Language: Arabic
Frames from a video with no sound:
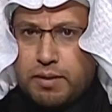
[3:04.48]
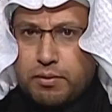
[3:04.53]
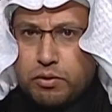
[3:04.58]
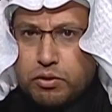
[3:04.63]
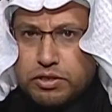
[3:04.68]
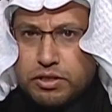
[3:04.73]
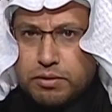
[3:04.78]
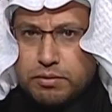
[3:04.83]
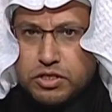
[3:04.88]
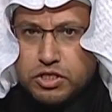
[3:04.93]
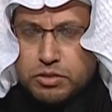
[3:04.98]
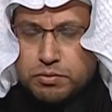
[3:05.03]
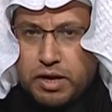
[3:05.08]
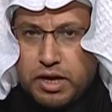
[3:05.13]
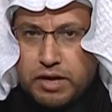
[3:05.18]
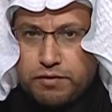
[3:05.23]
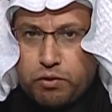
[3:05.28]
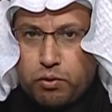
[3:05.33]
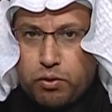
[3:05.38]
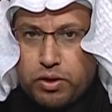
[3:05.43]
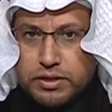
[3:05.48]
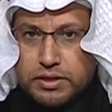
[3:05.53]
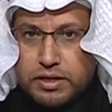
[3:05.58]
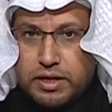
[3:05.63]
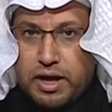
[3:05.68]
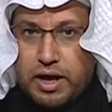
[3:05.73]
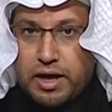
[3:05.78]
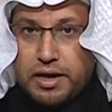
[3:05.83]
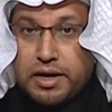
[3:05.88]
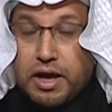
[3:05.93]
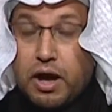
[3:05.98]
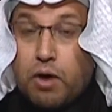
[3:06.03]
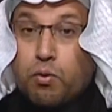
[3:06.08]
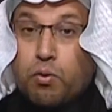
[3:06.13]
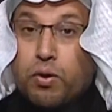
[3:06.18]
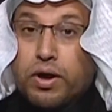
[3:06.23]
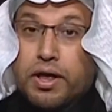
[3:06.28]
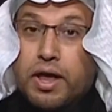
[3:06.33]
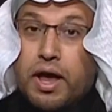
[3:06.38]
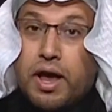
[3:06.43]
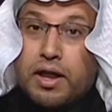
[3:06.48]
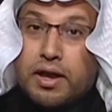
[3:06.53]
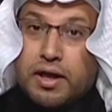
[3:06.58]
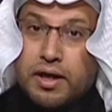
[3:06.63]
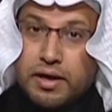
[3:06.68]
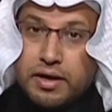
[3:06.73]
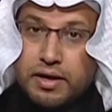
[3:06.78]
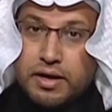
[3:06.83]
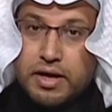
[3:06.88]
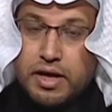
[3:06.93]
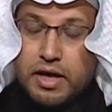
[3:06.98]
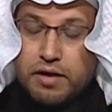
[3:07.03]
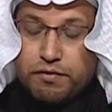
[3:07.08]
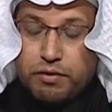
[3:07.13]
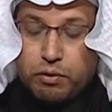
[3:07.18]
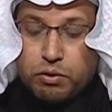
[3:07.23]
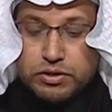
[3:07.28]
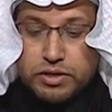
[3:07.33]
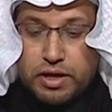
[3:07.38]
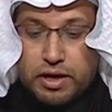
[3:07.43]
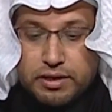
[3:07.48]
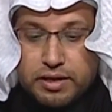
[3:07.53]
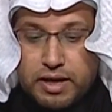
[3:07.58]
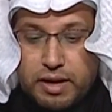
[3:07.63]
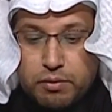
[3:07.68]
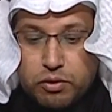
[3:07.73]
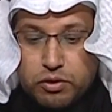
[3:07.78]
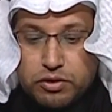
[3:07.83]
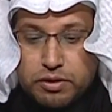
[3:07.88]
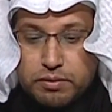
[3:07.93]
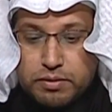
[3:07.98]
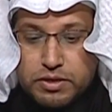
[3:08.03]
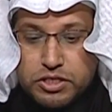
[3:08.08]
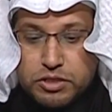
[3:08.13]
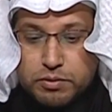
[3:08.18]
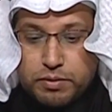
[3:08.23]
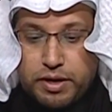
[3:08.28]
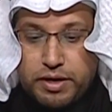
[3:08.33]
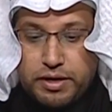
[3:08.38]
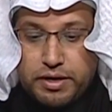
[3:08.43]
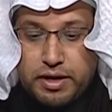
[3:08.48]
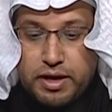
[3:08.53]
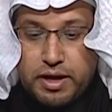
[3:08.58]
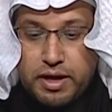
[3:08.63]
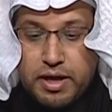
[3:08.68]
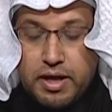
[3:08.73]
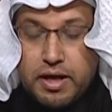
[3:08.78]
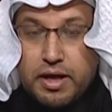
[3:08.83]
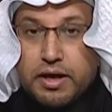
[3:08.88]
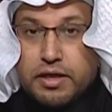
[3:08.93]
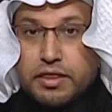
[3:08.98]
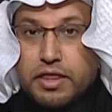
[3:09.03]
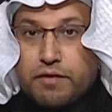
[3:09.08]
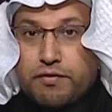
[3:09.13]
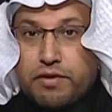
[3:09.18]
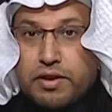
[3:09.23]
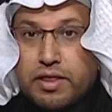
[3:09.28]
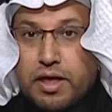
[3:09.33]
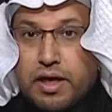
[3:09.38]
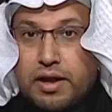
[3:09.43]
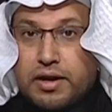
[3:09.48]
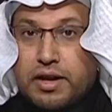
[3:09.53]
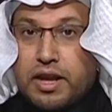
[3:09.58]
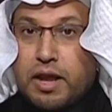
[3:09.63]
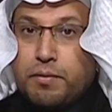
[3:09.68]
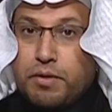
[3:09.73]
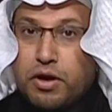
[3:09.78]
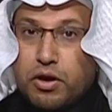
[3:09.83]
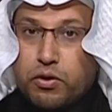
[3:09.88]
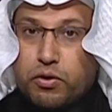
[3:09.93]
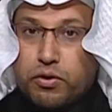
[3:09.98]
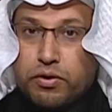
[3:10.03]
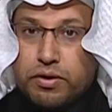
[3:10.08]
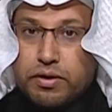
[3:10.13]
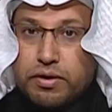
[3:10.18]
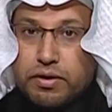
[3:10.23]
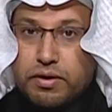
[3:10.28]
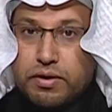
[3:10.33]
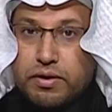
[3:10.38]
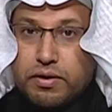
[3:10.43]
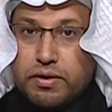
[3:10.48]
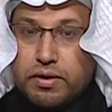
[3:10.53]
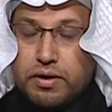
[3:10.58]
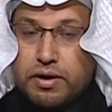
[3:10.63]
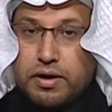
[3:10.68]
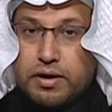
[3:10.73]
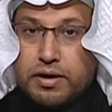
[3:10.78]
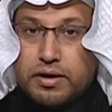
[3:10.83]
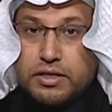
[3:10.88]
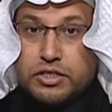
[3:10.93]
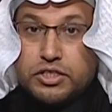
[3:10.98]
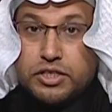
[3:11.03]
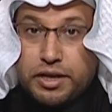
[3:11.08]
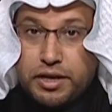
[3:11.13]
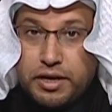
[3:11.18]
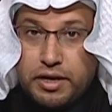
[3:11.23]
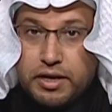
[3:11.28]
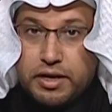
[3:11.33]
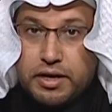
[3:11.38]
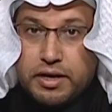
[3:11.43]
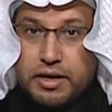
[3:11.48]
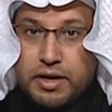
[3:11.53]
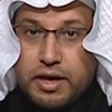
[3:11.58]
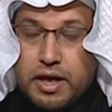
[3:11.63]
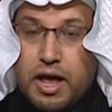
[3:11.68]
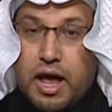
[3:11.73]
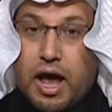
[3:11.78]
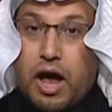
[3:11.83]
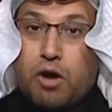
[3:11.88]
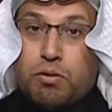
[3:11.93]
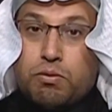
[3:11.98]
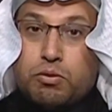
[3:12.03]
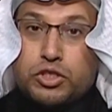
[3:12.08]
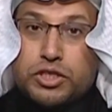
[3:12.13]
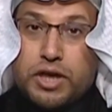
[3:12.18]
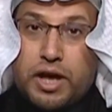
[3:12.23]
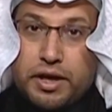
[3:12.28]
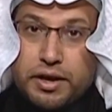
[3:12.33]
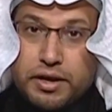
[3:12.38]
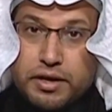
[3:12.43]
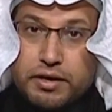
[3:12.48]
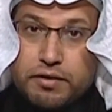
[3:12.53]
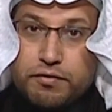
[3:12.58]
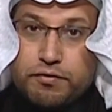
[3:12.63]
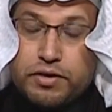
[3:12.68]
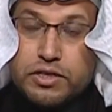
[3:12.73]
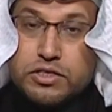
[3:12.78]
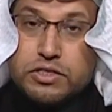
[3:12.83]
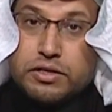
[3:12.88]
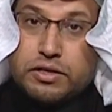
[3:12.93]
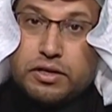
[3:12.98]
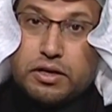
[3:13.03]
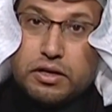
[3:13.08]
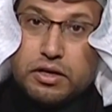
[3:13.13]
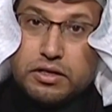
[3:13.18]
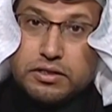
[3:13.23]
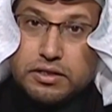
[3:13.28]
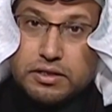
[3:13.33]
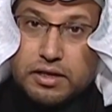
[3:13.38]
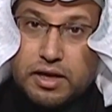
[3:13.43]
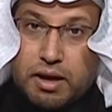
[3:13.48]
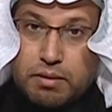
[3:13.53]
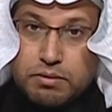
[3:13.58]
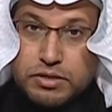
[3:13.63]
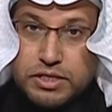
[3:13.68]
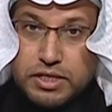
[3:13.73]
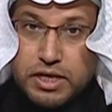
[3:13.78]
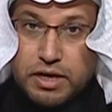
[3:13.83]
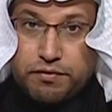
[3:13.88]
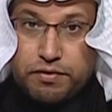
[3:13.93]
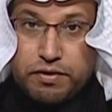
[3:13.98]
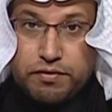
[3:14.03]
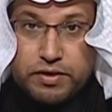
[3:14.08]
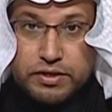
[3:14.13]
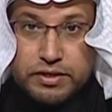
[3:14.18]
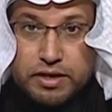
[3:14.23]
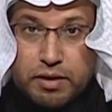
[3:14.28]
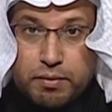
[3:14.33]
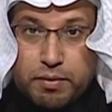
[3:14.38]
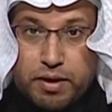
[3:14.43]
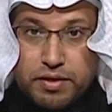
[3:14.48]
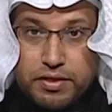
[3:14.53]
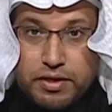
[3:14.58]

والتنمية الاجتماعية في الوقت الحالي أو وكالة في وزارة العمل والتنمية الاجتماعية إضافة لذلك لم يكن آه، شريك أو مشارك في صنع الخطط الخمسية في الفترة الماضية